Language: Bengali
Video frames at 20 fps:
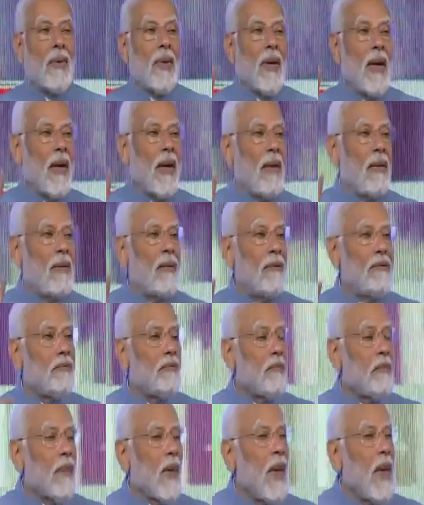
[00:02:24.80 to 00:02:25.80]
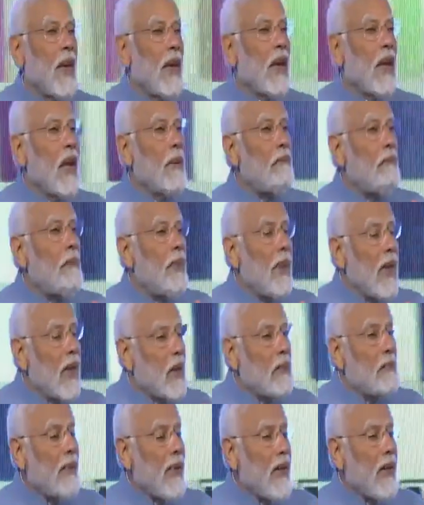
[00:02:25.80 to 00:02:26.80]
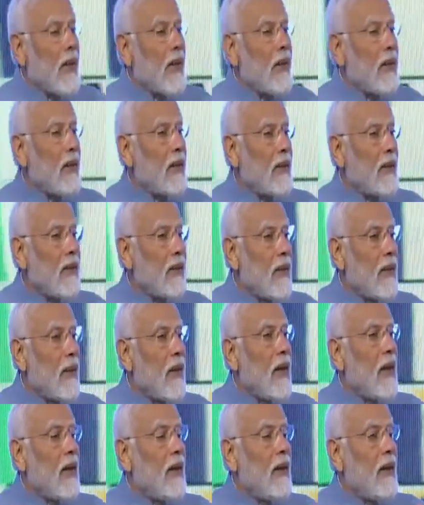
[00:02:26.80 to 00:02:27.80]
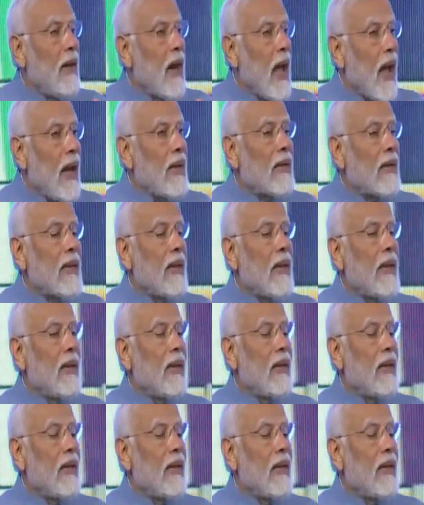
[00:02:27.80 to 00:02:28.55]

মনে আছে এই ব্রিজও উনিশশো